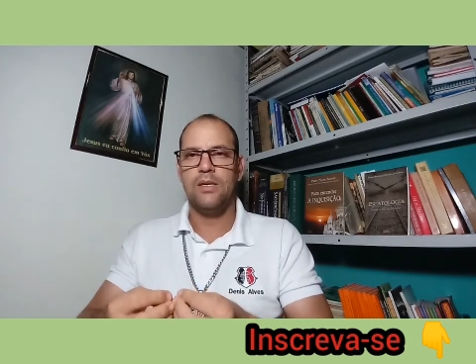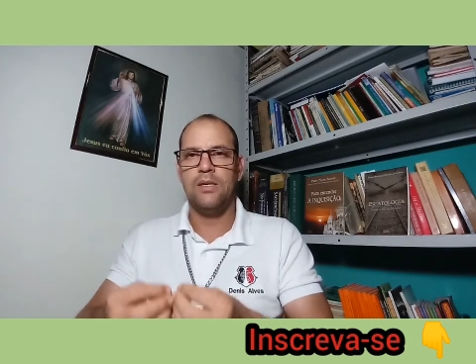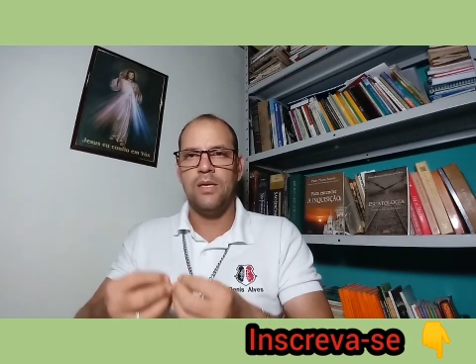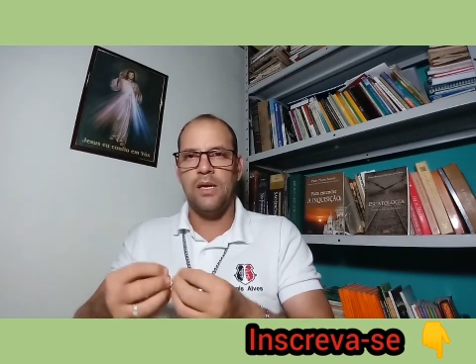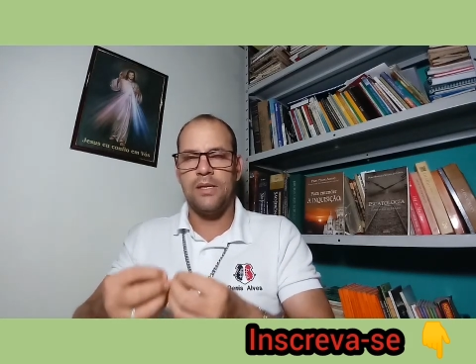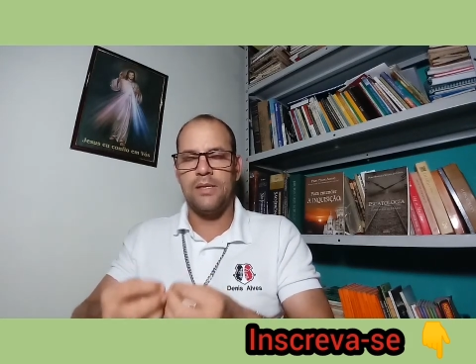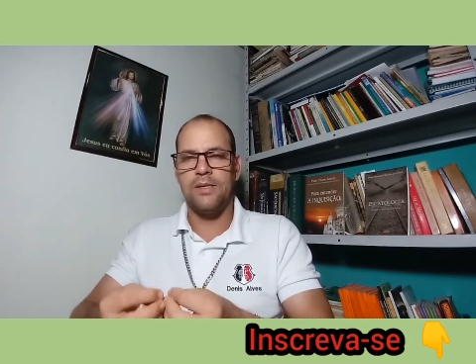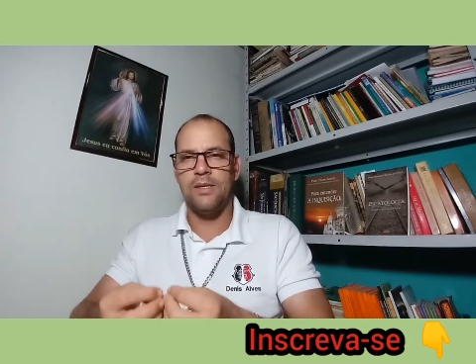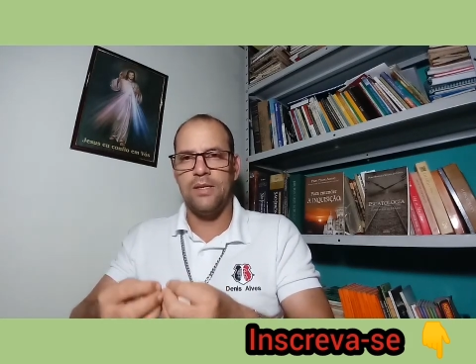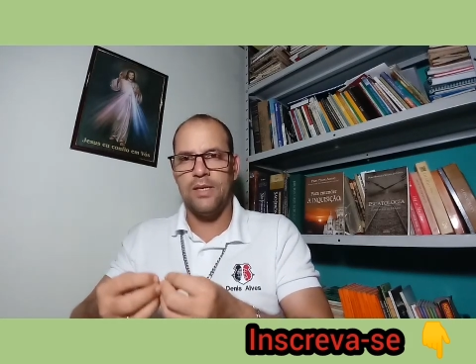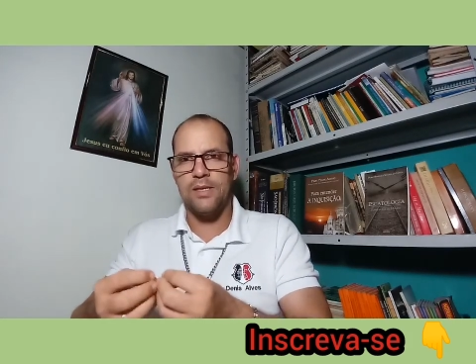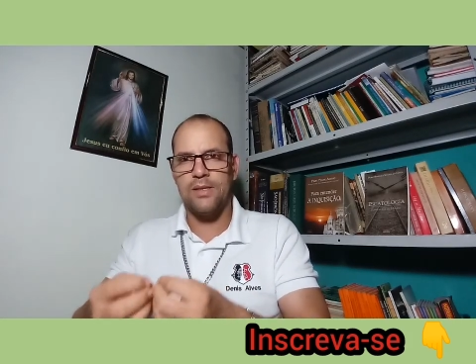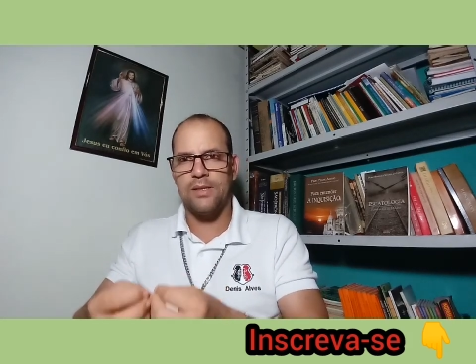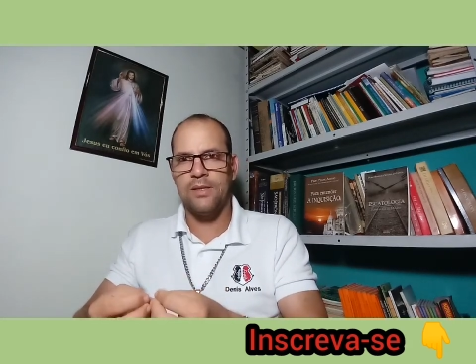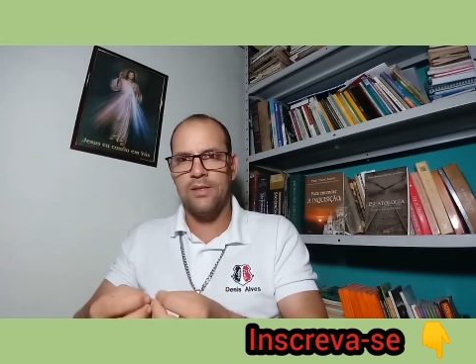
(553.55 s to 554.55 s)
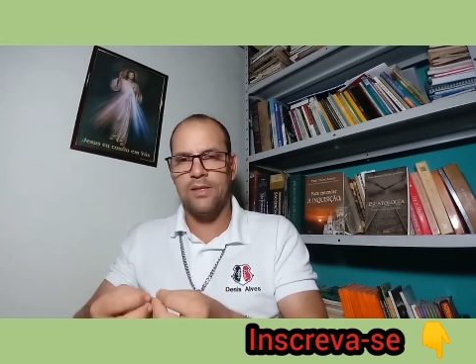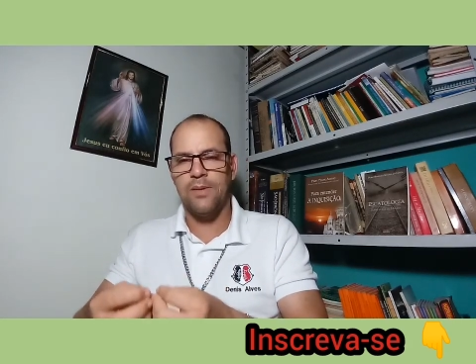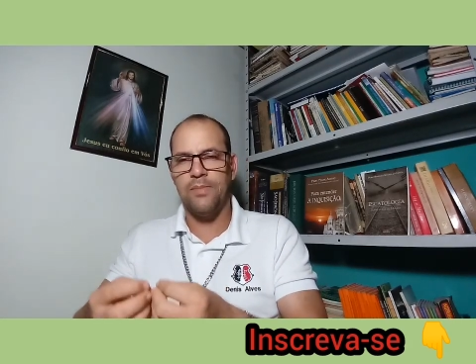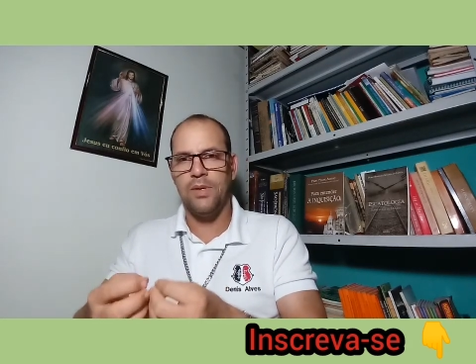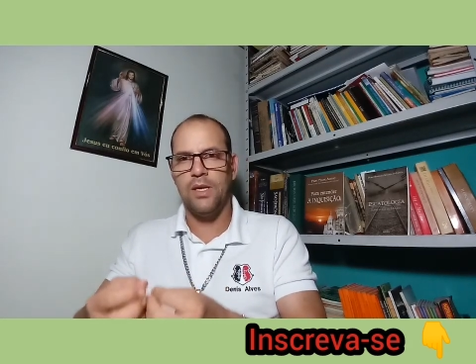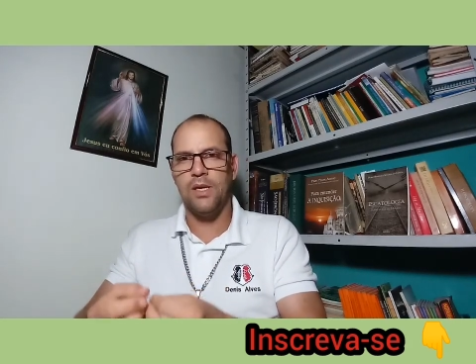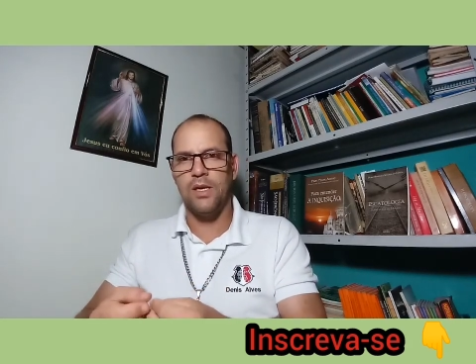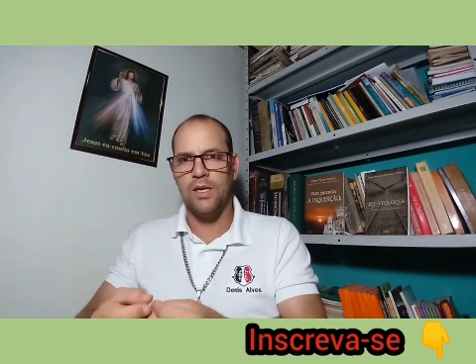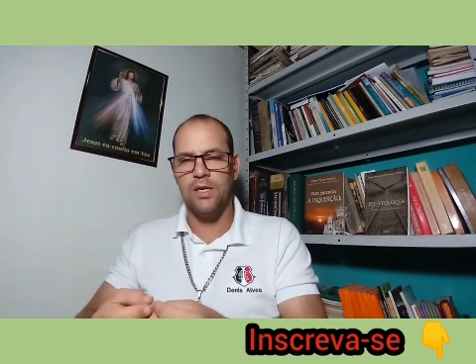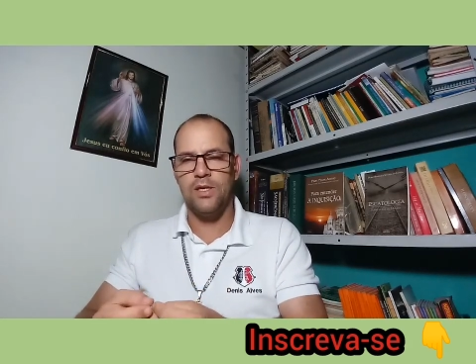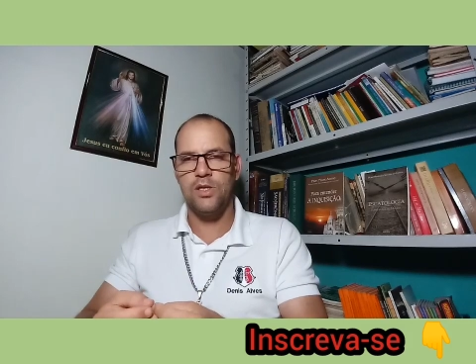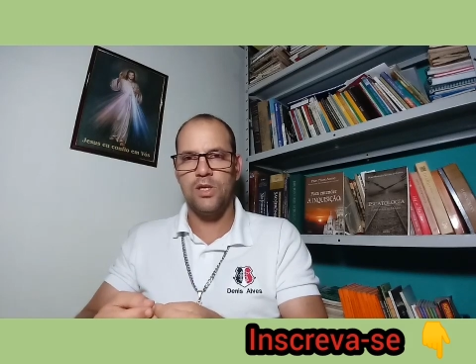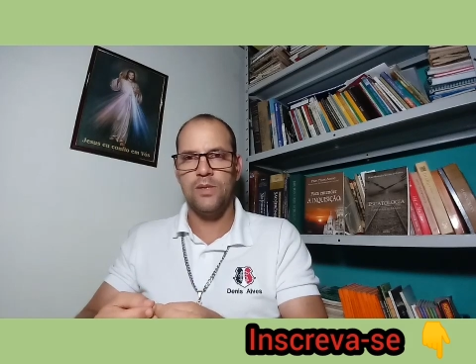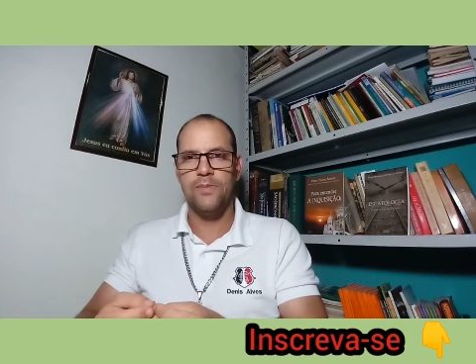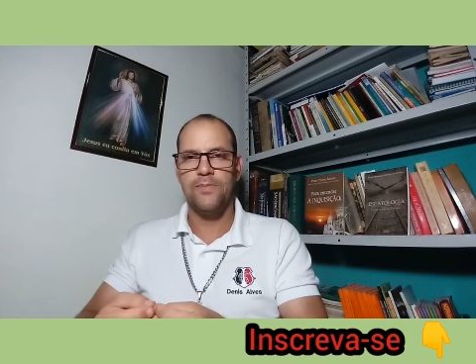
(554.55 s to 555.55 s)
e ensina a Santa Mãe
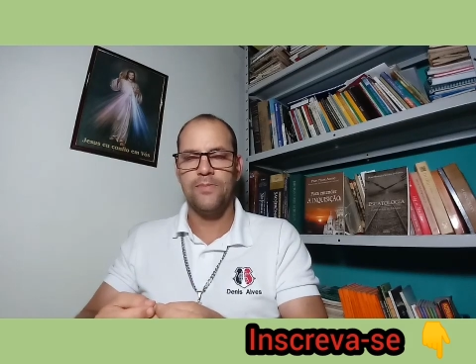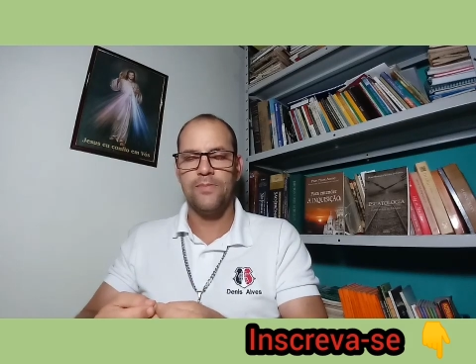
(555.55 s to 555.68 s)
Igreja.